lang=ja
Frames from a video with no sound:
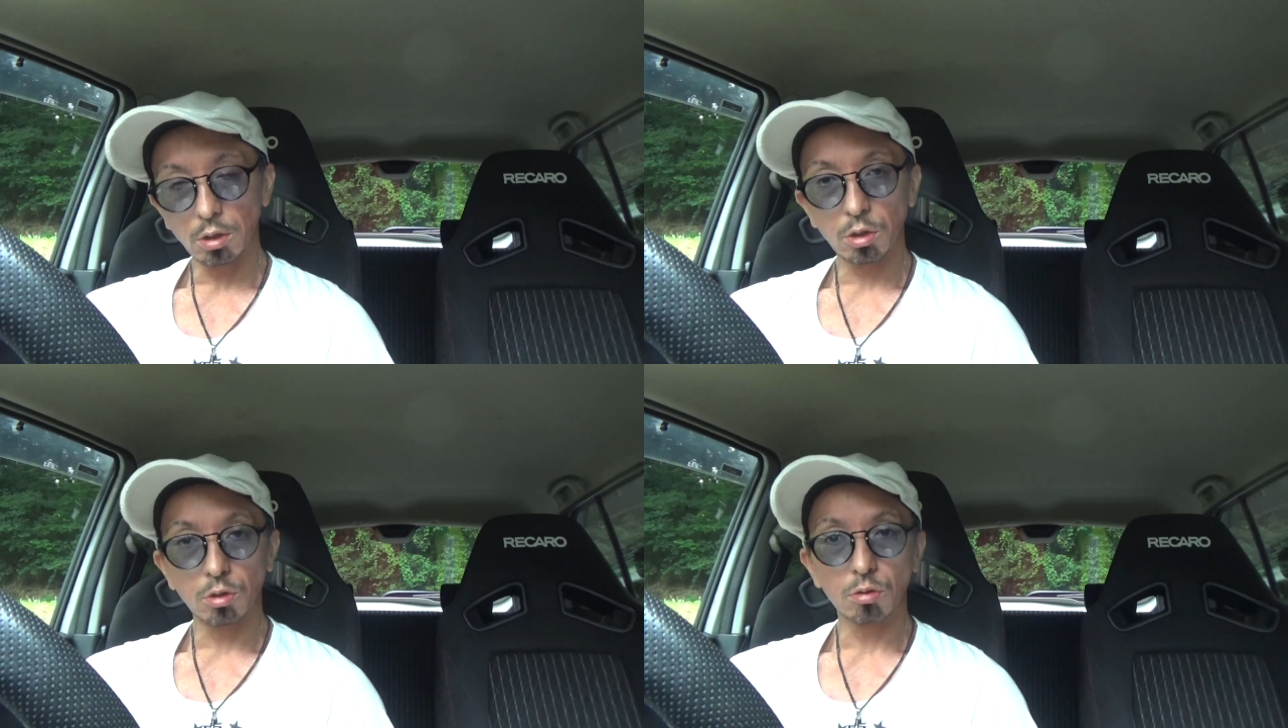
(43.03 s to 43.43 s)

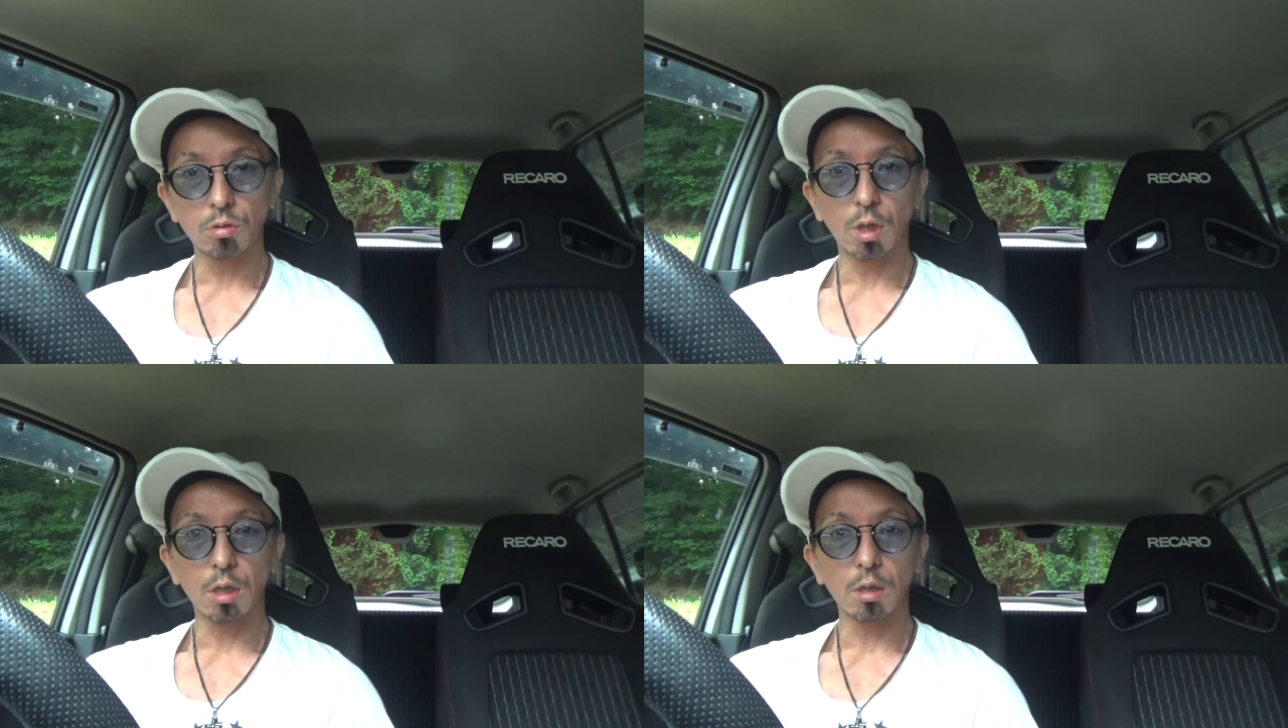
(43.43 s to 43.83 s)
週
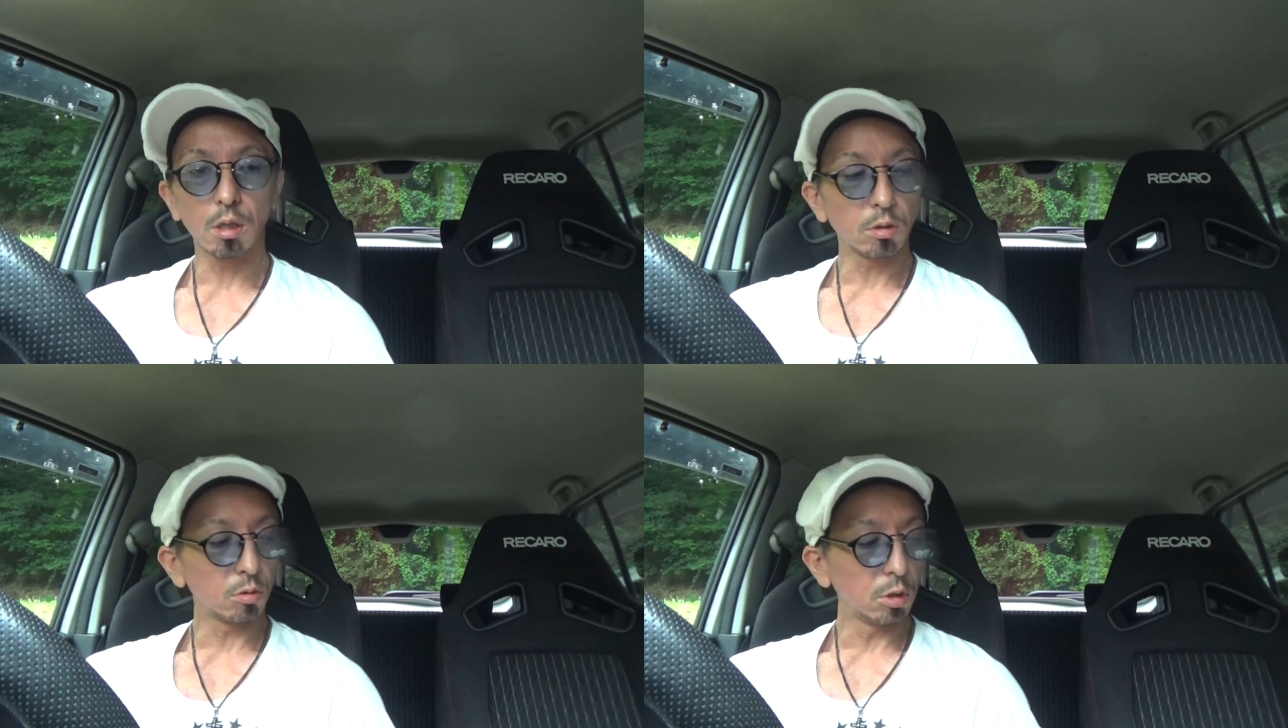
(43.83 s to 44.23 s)
開けた
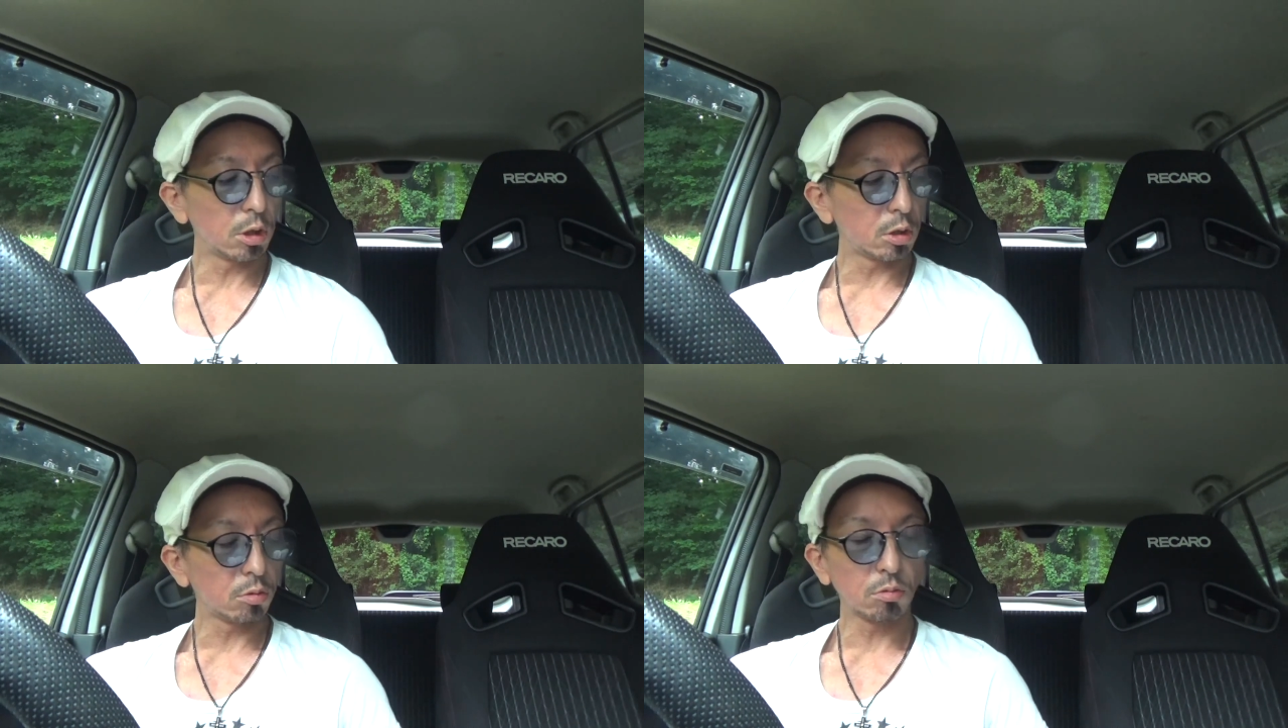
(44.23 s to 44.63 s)
やつと一
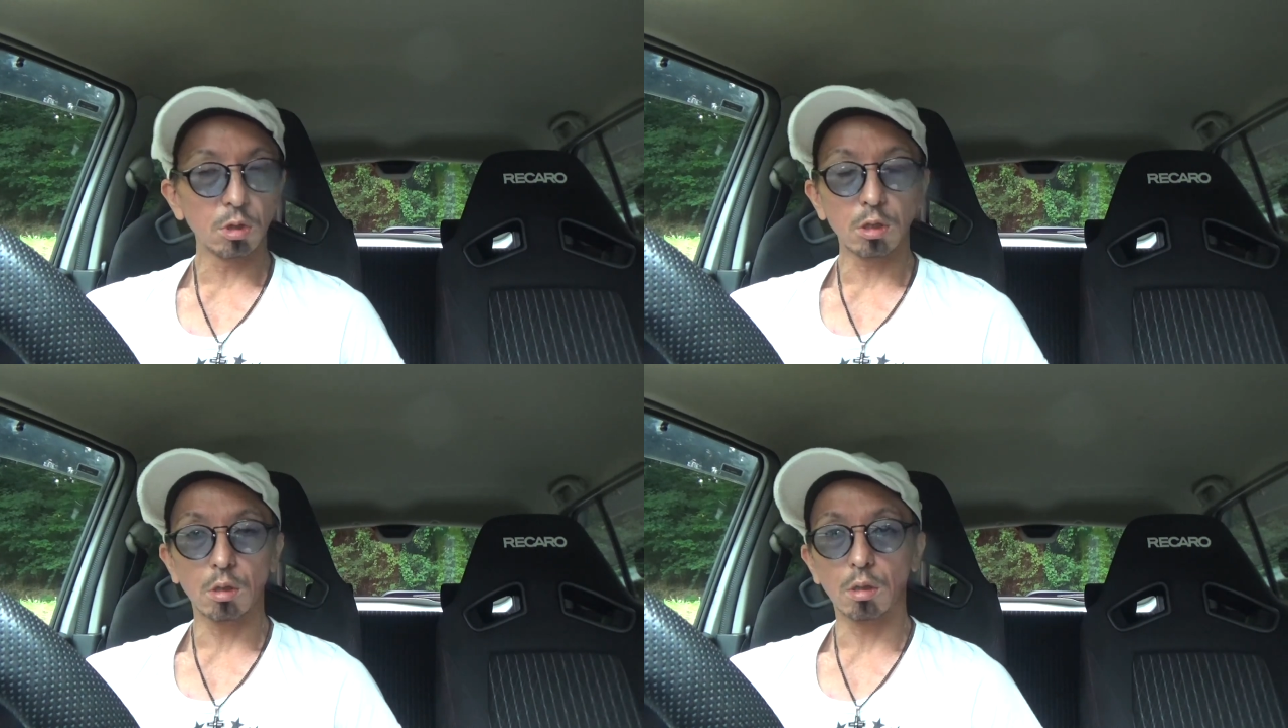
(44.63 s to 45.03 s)
緒
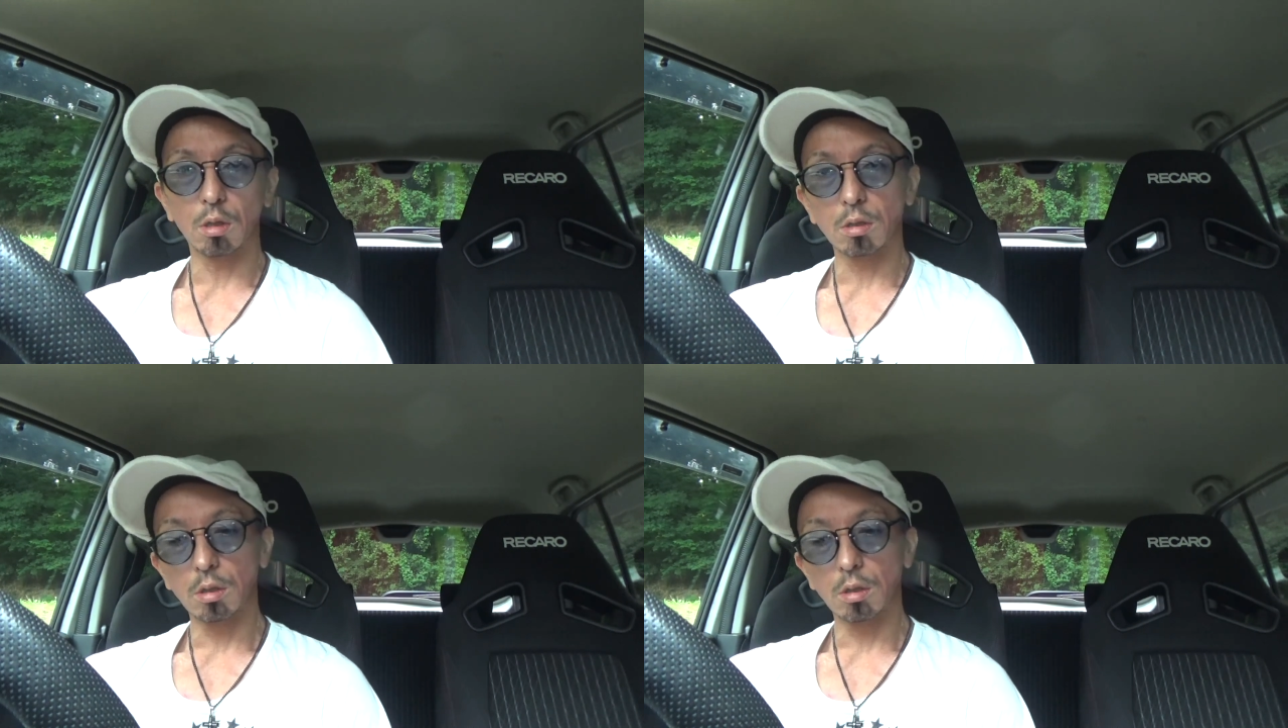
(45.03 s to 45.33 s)
だったかな。